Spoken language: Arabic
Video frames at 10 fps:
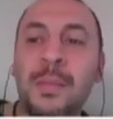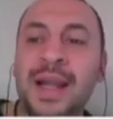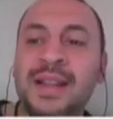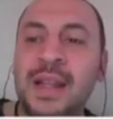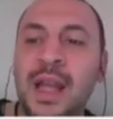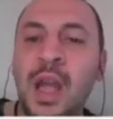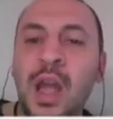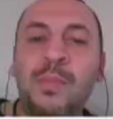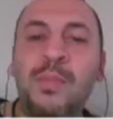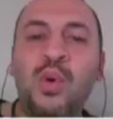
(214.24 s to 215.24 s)
بعد
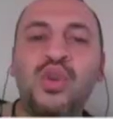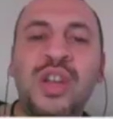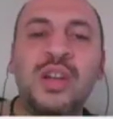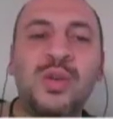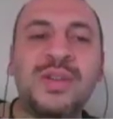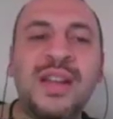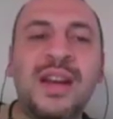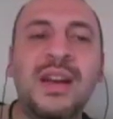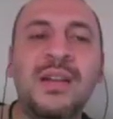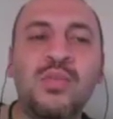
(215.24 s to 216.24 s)
كده بروجينيتول
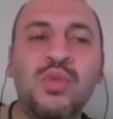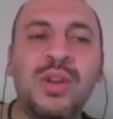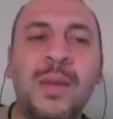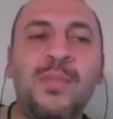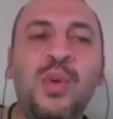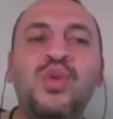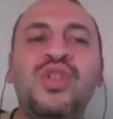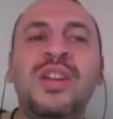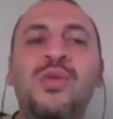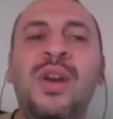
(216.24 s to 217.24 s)
سيل بس كده
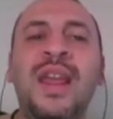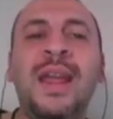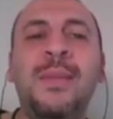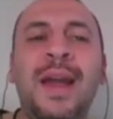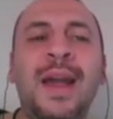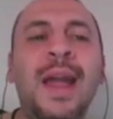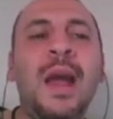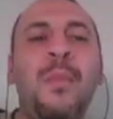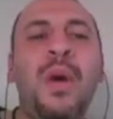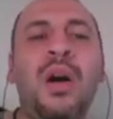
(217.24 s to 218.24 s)
بروجينيتول اللي هي ايه بقى
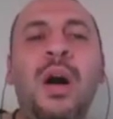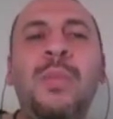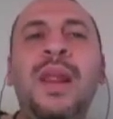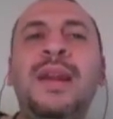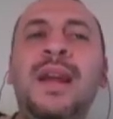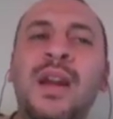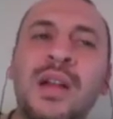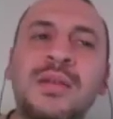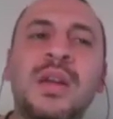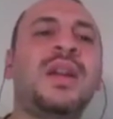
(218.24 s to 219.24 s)
ما قبل ان احنا
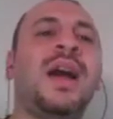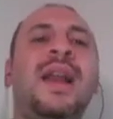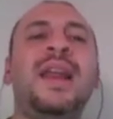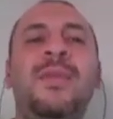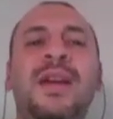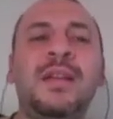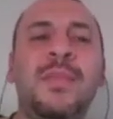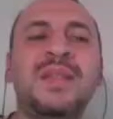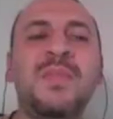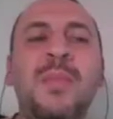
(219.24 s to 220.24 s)
هنصنع خليه بجد
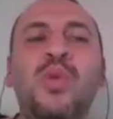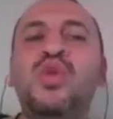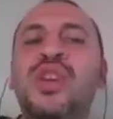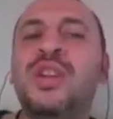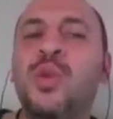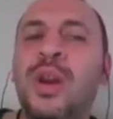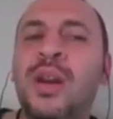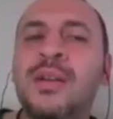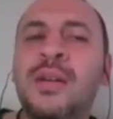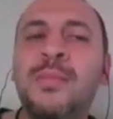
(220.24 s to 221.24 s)
بقى اسمها
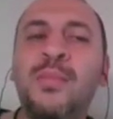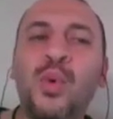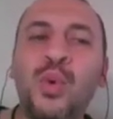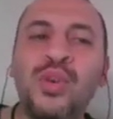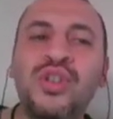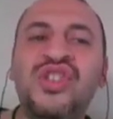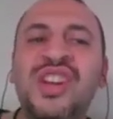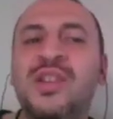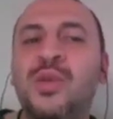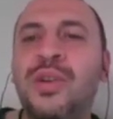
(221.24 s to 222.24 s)
بروجينيتول
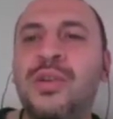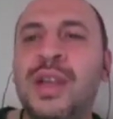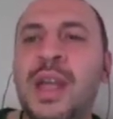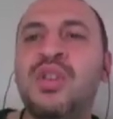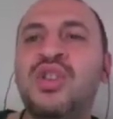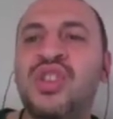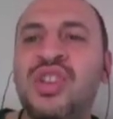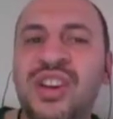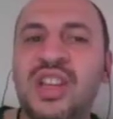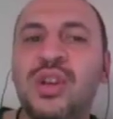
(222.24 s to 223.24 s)
بروجينيتور جاي من
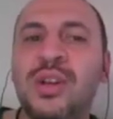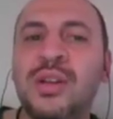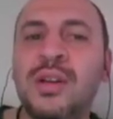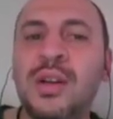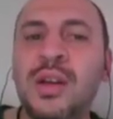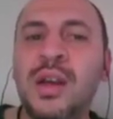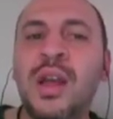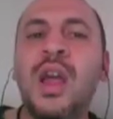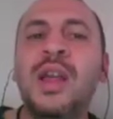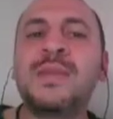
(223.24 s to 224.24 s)
جنريشن
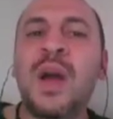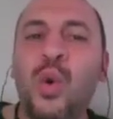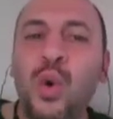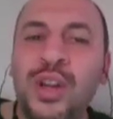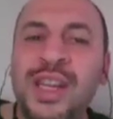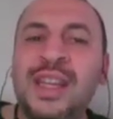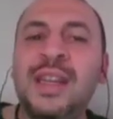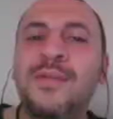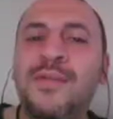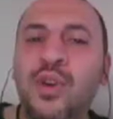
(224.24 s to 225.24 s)
اسمها
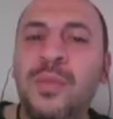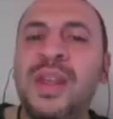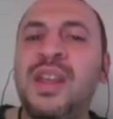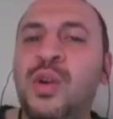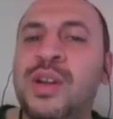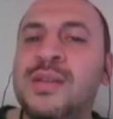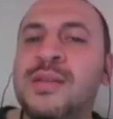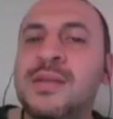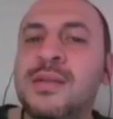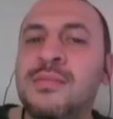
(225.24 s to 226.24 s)
كولوني فورمينج
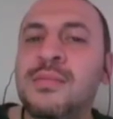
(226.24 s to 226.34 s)
يونتس